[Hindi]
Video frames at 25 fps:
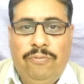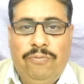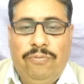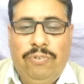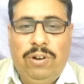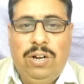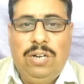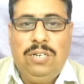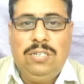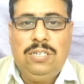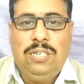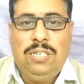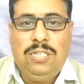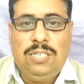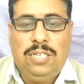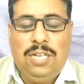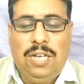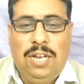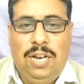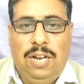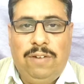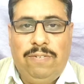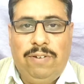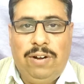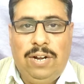फ्रेंड्स इसके
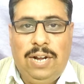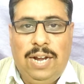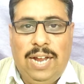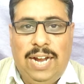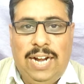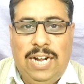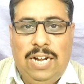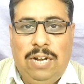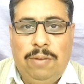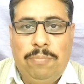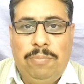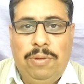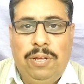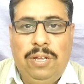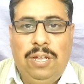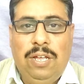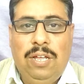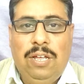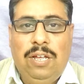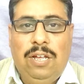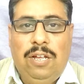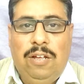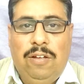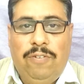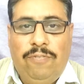अलावा डाइट में
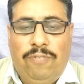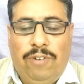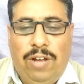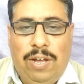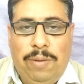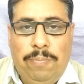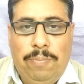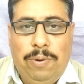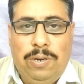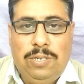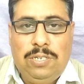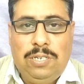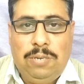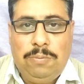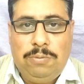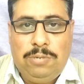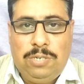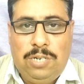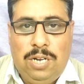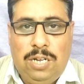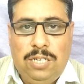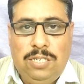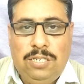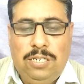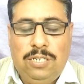फाइबरस
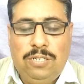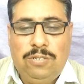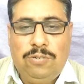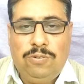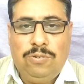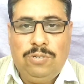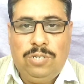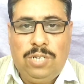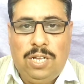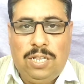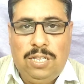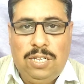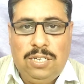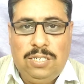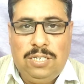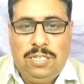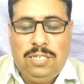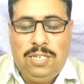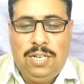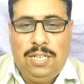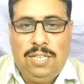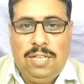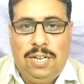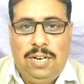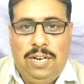सब्सटेंसेस को ज़्यादा से
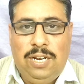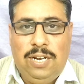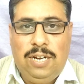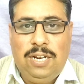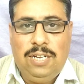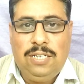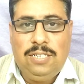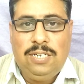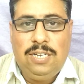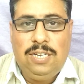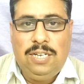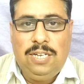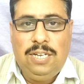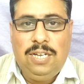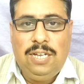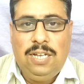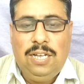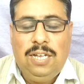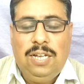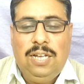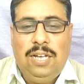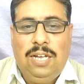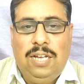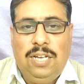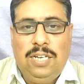ज़्यादा लेना चाहिए
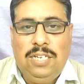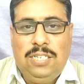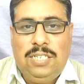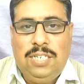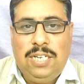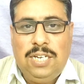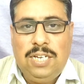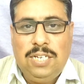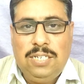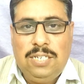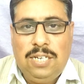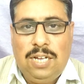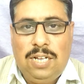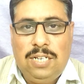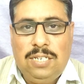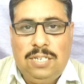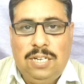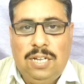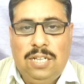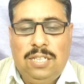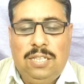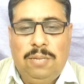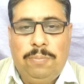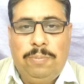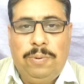इसी के साथ
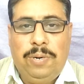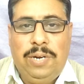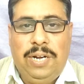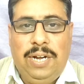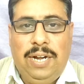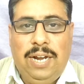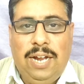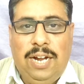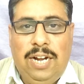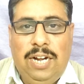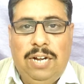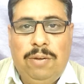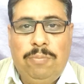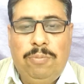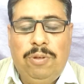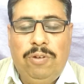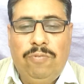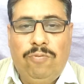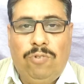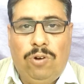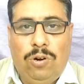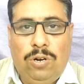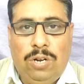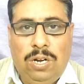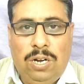साथ अपनी डाइट में
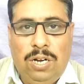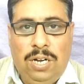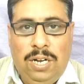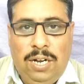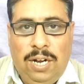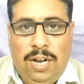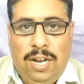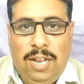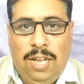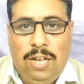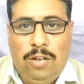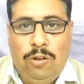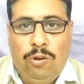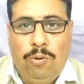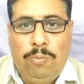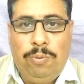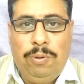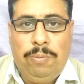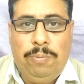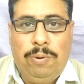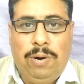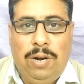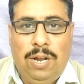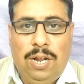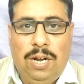वाटर इनटेक को भी
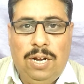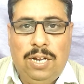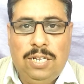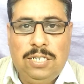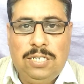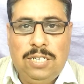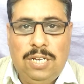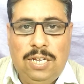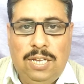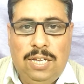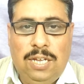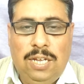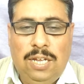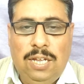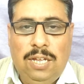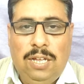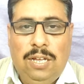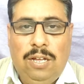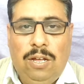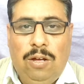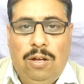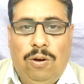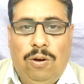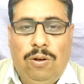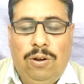बढ़ाना चाहिए
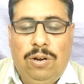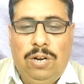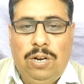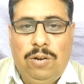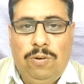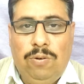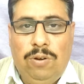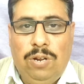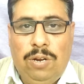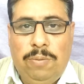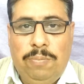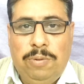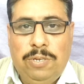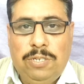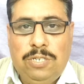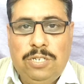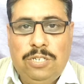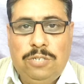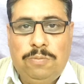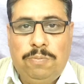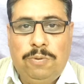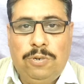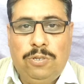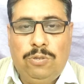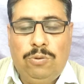और रेगुलर
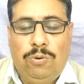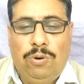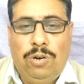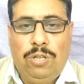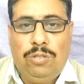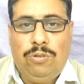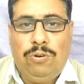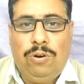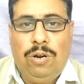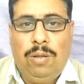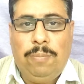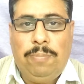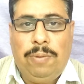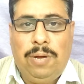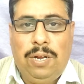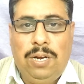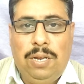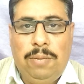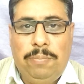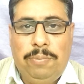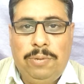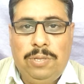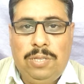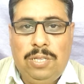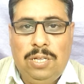बेसिस पर थोड़ा थोड़ा
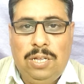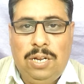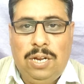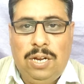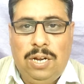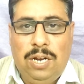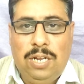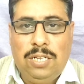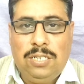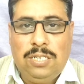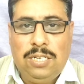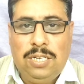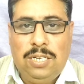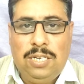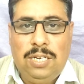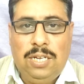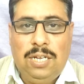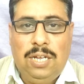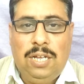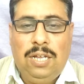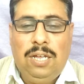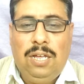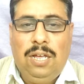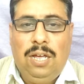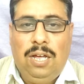पानी पीते रहना
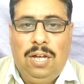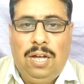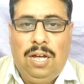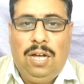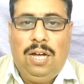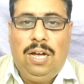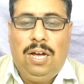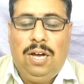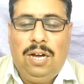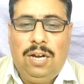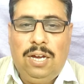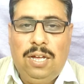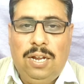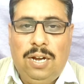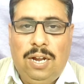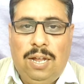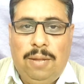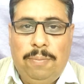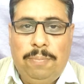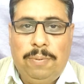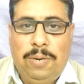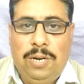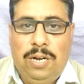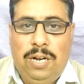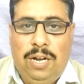चाहिए हाँ अगर
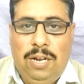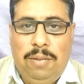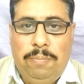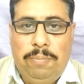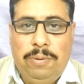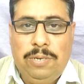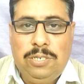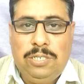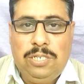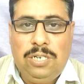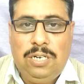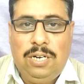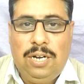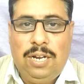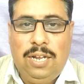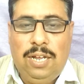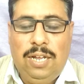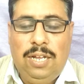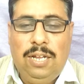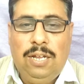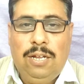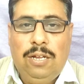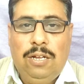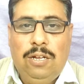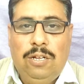आप किडनी पेशेंट
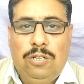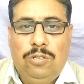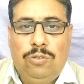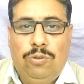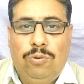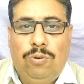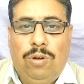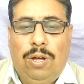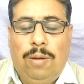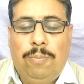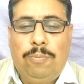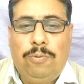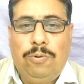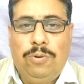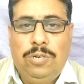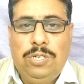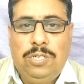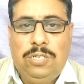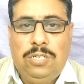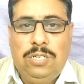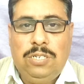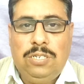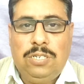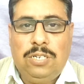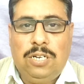हैं तो आपको
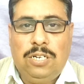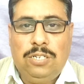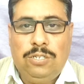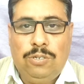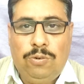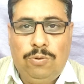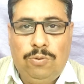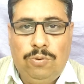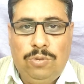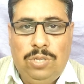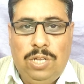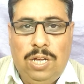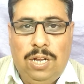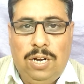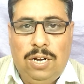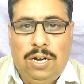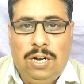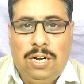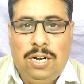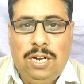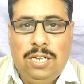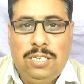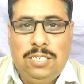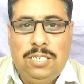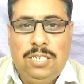इस चीज़ का ज़रूर ध्यान
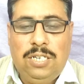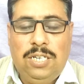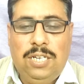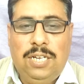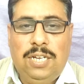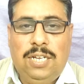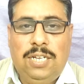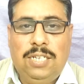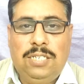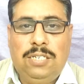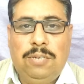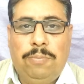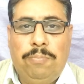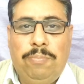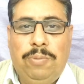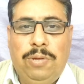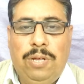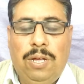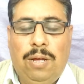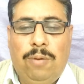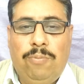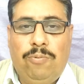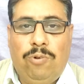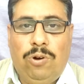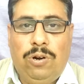रखना चाहिए कि जब भी
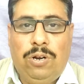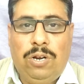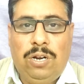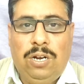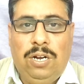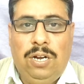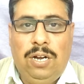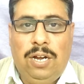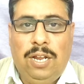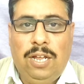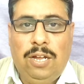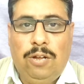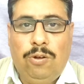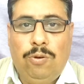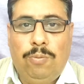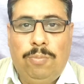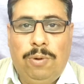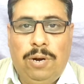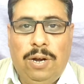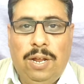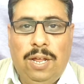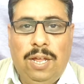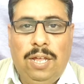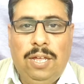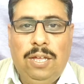आप वाटर इनटेक को
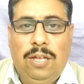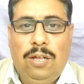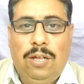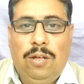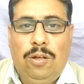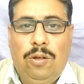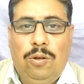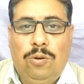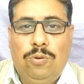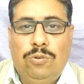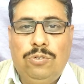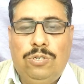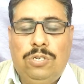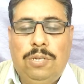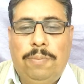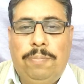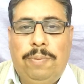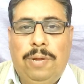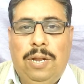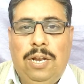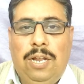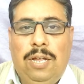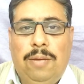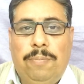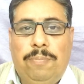बढ़ाएं उससे
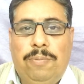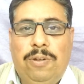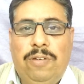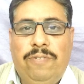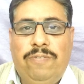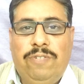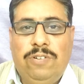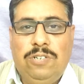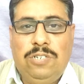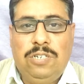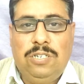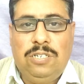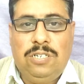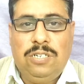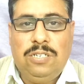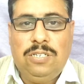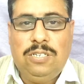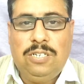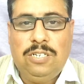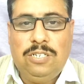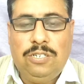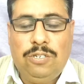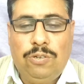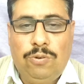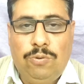पहले अपने फिजिशियन
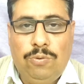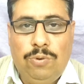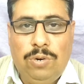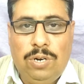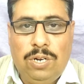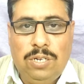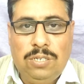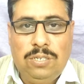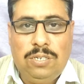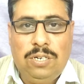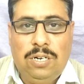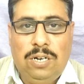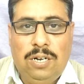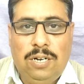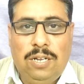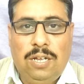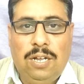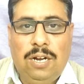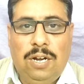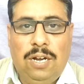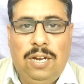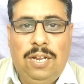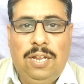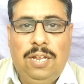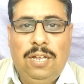से ज़रूर कंसल्ट
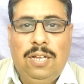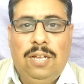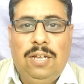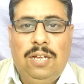कर लें